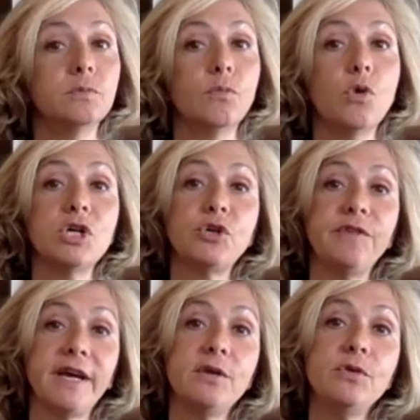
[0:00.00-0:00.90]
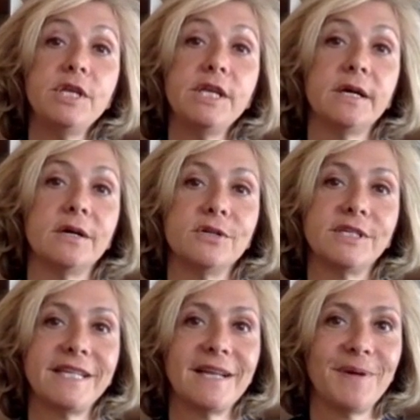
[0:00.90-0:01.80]
moi, je vais réunir euh,
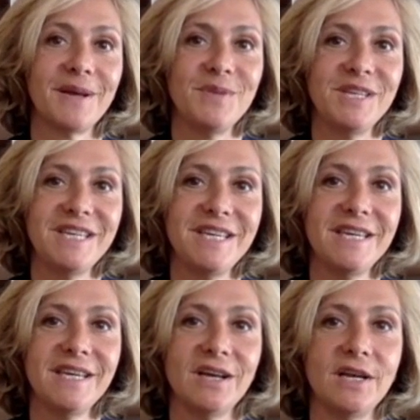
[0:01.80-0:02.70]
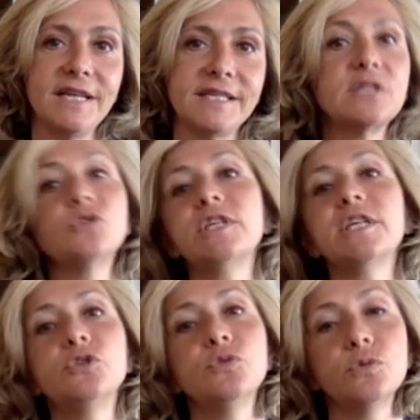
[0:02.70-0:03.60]
cet après-midi les
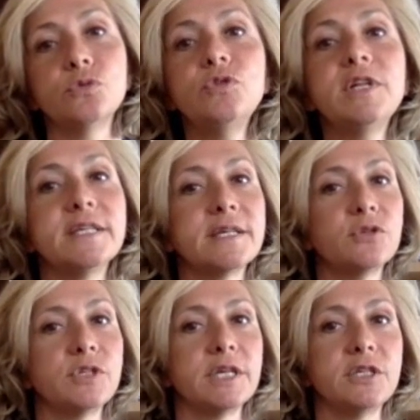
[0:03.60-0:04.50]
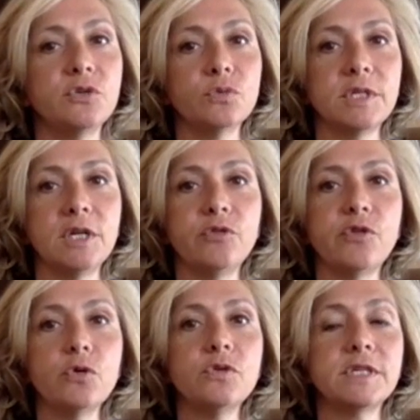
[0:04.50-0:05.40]
associations, toutes les associations
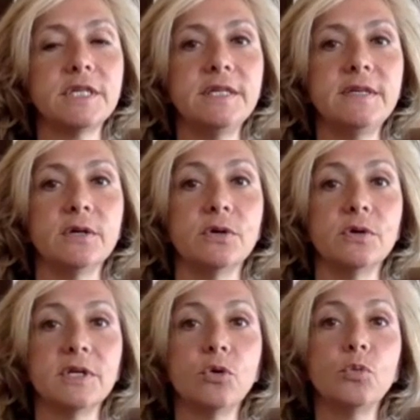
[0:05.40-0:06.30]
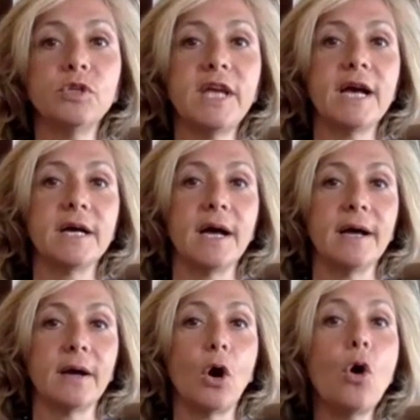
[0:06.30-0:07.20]
d'Île-de-France qui, euh, ont monté un,
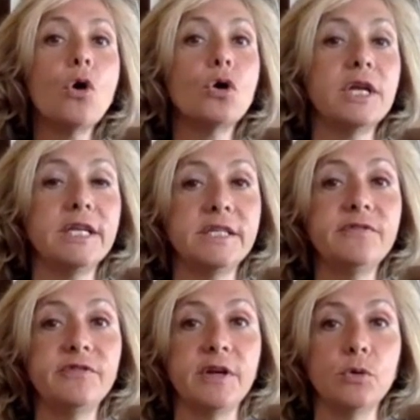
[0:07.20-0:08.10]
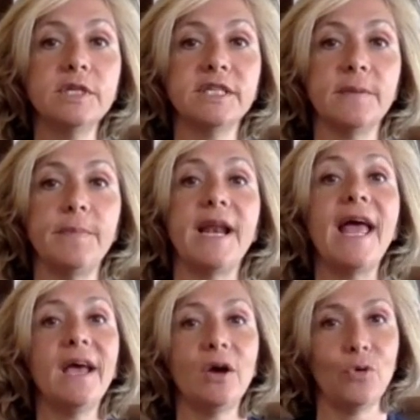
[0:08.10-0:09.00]
grand collectif vélo qui s'appelle
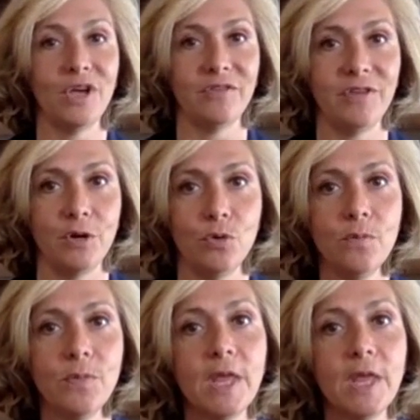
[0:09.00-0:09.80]
RER e Vélo.